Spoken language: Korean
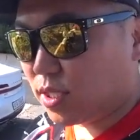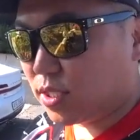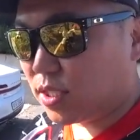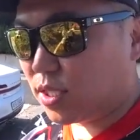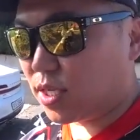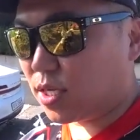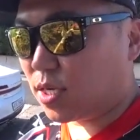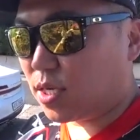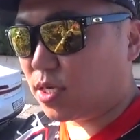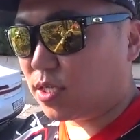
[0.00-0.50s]

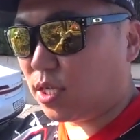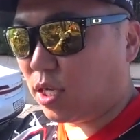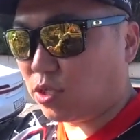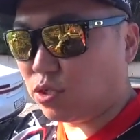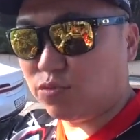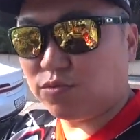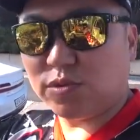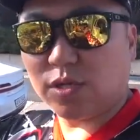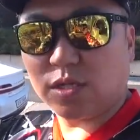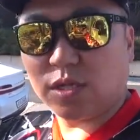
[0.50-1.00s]
제가
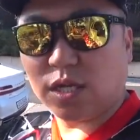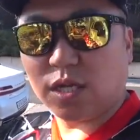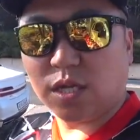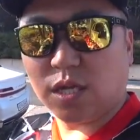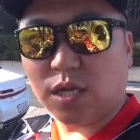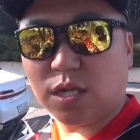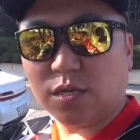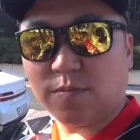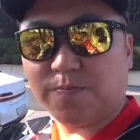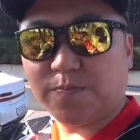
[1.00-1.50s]

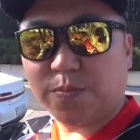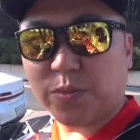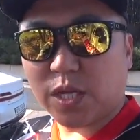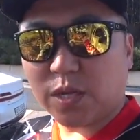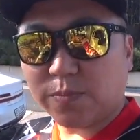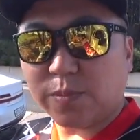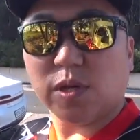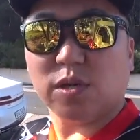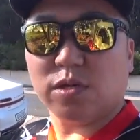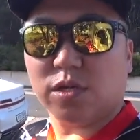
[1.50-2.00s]
차주분한테
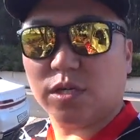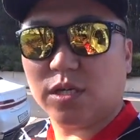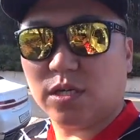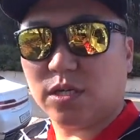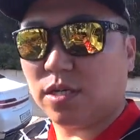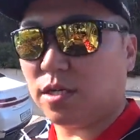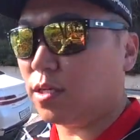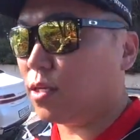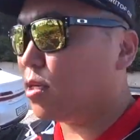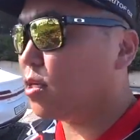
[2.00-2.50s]

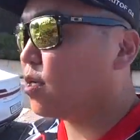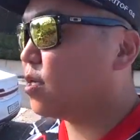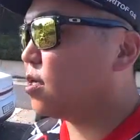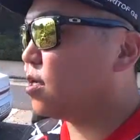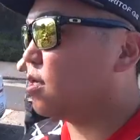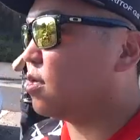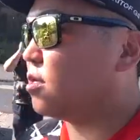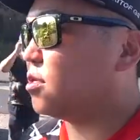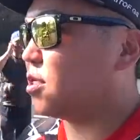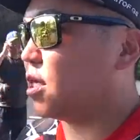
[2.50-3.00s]
특별히
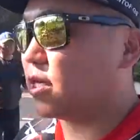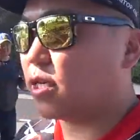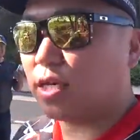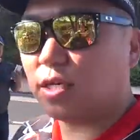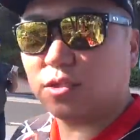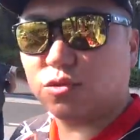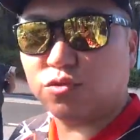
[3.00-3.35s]
어, 양해를